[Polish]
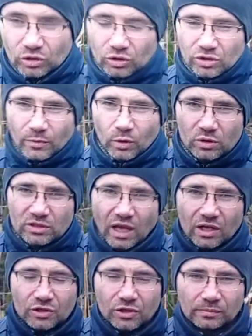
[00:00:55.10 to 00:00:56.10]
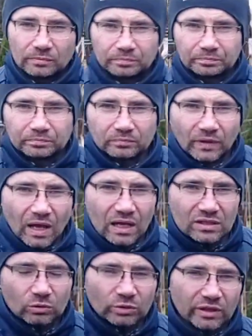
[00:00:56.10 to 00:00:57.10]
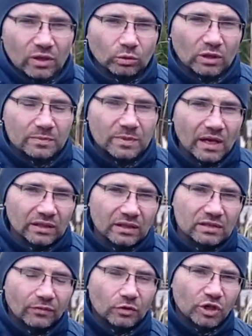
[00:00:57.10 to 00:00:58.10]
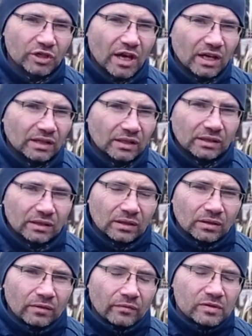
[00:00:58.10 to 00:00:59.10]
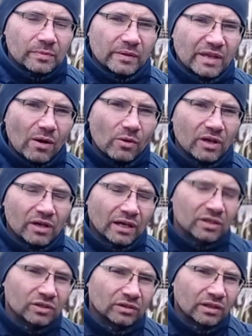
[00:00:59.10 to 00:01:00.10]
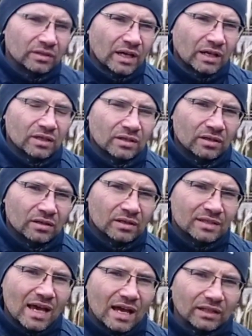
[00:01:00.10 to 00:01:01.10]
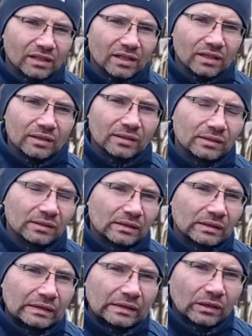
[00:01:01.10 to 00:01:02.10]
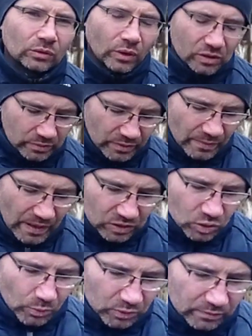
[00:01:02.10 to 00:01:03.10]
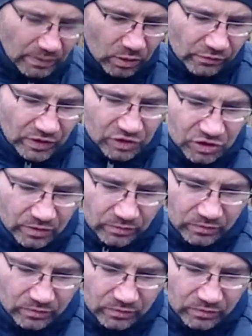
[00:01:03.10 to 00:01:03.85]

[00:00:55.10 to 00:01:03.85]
to się mogło stać? A są takie u nas piękne stworzenia, wspaniałe jak, się, jak e, sarny, które sobie bardzo upodobały właśnie